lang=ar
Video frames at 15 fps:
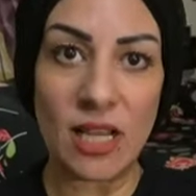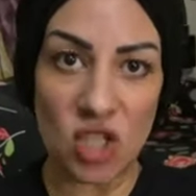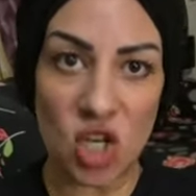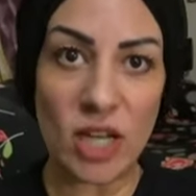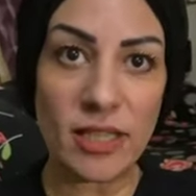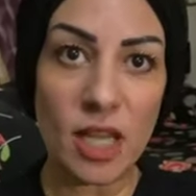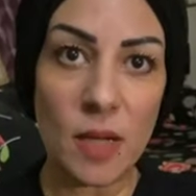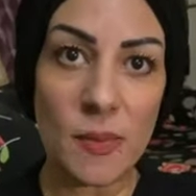ما
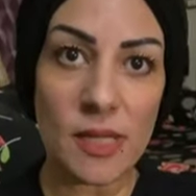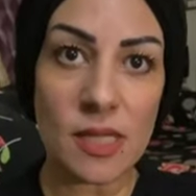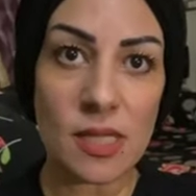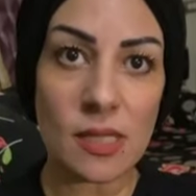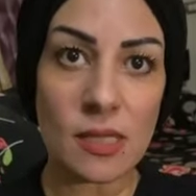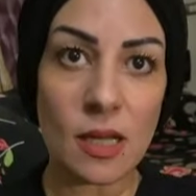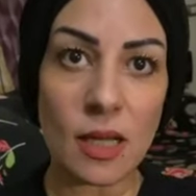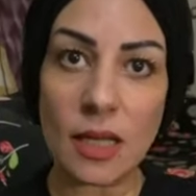كانش
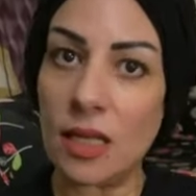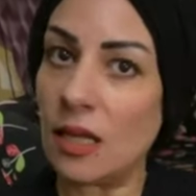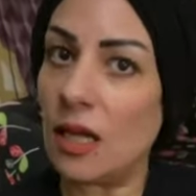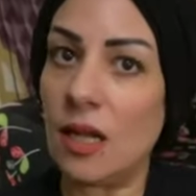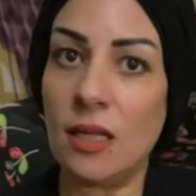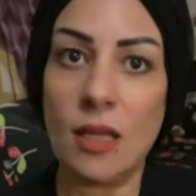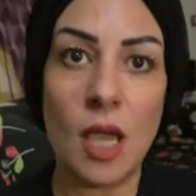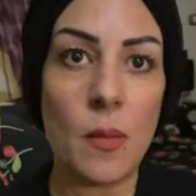هيتحبس اكيد
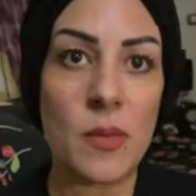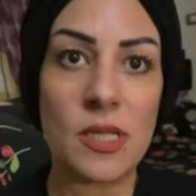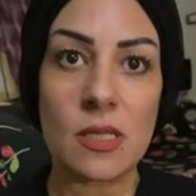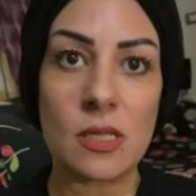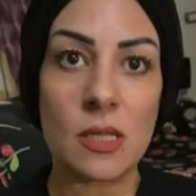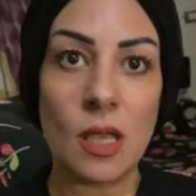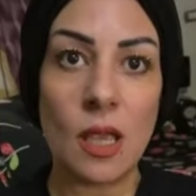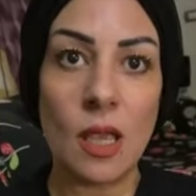كان
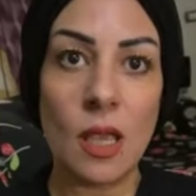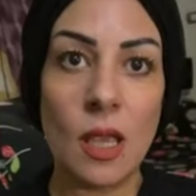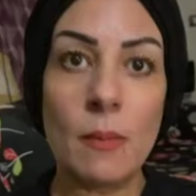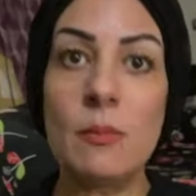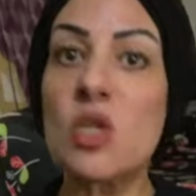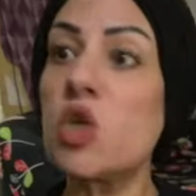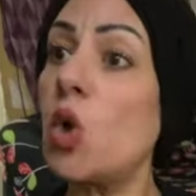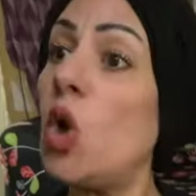هيتحبس
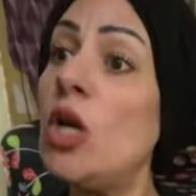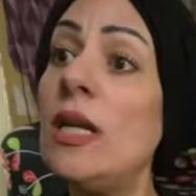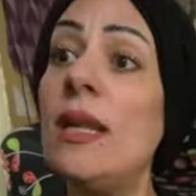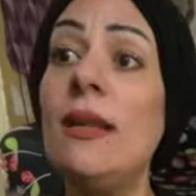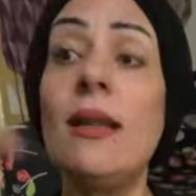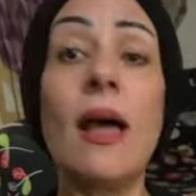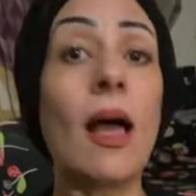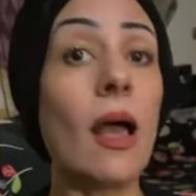مش
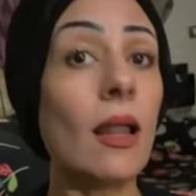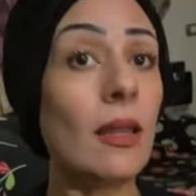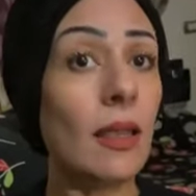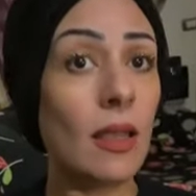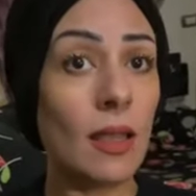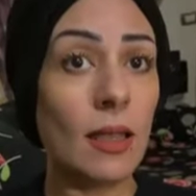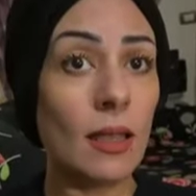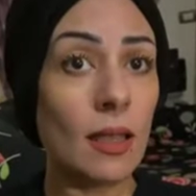كل اللي
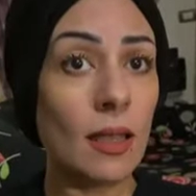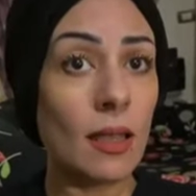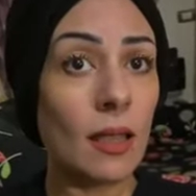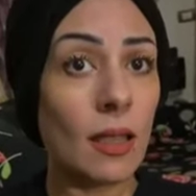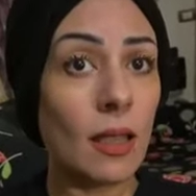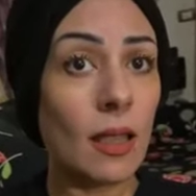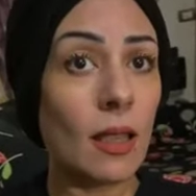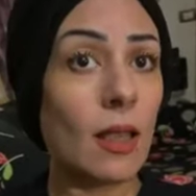عليه
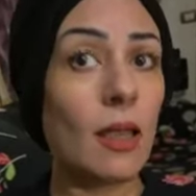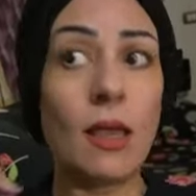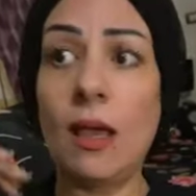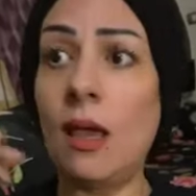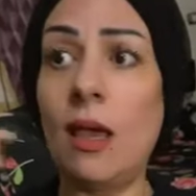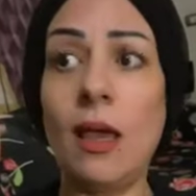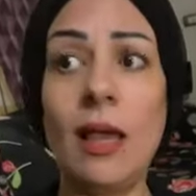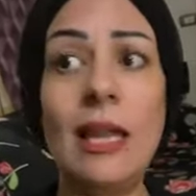
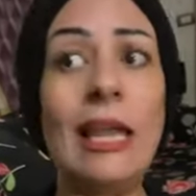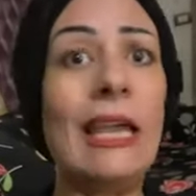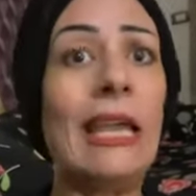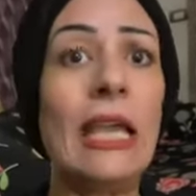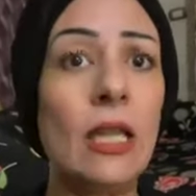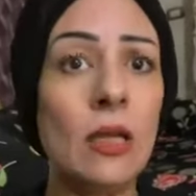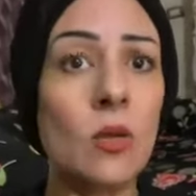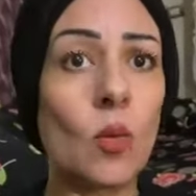آه
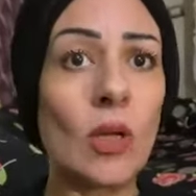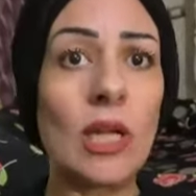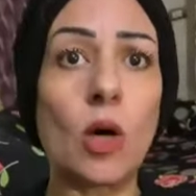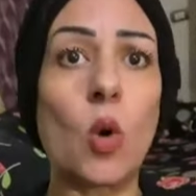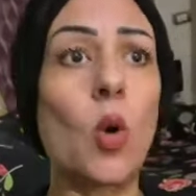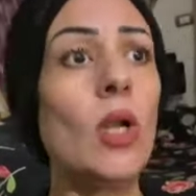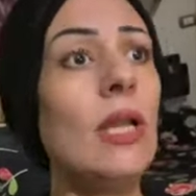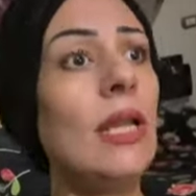العين ولا